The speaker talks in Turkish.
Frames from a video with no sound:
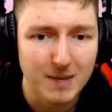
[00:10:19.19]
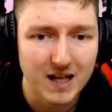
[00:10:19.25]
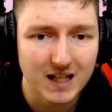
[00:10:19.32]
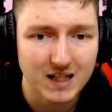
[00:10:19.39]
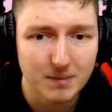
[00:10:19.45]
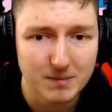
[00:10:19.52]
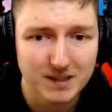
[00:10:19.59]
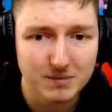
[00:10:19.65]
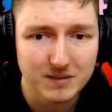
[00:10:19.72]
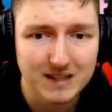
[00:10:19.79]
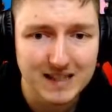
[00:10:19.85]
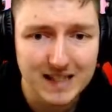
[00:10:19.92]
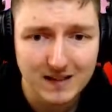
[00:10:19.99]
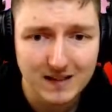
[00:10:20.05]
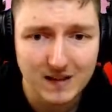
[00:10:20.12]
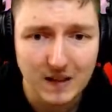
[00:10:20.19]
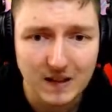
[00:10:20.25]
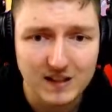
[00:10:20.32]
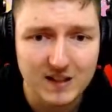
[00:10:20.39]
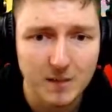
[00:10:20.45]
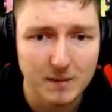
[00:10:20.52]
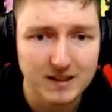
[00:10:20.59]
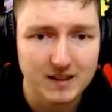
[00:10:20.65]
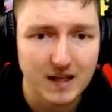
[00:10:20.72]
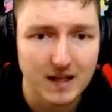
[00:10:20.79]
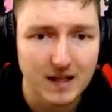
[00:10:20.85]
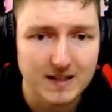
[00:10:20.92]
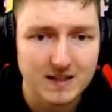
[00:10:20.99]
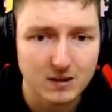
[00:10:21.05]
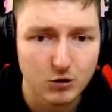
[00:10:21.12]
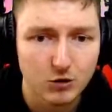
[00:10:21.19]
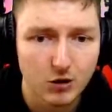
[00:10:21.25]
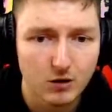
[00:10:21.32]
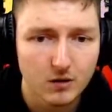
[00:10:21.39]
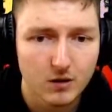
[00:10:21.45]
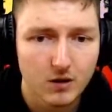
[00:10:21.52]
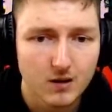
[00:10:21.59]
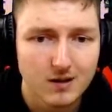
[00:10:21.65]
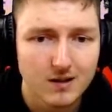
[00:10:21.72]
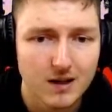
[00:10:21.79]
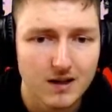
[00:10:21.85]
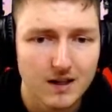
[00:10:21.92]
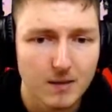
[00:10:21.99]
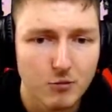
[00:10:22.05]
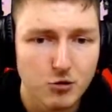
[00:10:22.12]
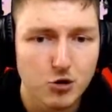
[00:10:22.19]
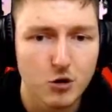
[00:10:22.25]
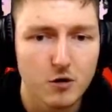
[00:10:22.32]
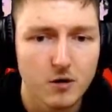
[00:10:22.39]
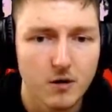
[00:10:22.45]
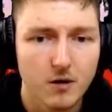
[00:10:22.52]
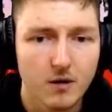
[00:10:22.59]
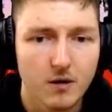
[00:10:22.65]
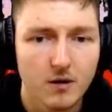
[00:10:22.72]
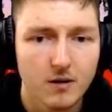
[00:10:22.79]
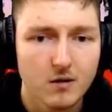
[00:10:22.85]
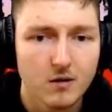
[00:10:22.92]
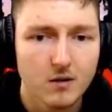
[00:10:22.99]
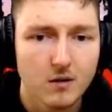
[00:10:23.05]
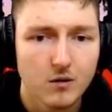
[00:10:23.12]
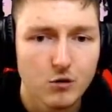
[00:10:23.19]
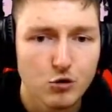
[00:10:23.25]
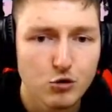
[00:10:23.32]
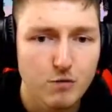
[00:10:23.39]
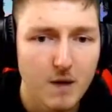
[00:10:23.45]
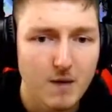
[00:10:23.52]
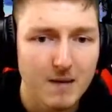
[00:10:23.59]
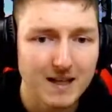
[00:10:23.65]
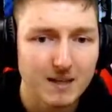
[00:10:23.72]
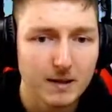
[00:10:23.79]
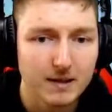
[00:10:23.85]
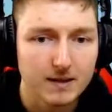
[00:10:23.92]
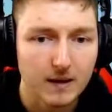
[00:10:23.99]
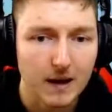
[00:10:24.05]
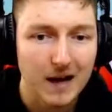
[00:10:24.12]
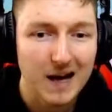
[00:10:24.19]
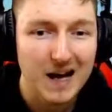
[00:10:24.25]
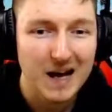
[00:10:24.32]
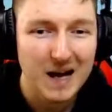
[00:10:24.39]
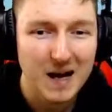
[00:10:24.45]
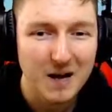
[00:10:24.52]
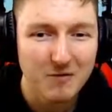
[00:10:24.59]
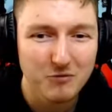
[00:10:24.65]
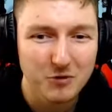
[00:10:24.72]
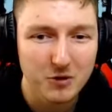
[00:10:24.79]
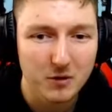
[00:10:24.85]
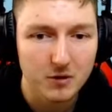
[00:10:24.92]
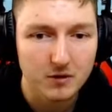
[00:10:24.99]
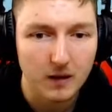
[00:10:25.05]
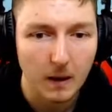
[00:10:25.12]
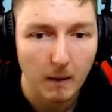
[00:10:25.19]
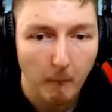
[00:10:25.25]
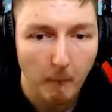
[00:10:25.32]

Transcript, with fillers: Ben anlamadım ki niye itemedin herkes itiyor? Kanka uçuyor. Süpermen gibi gitti. Aa vuruyor orada.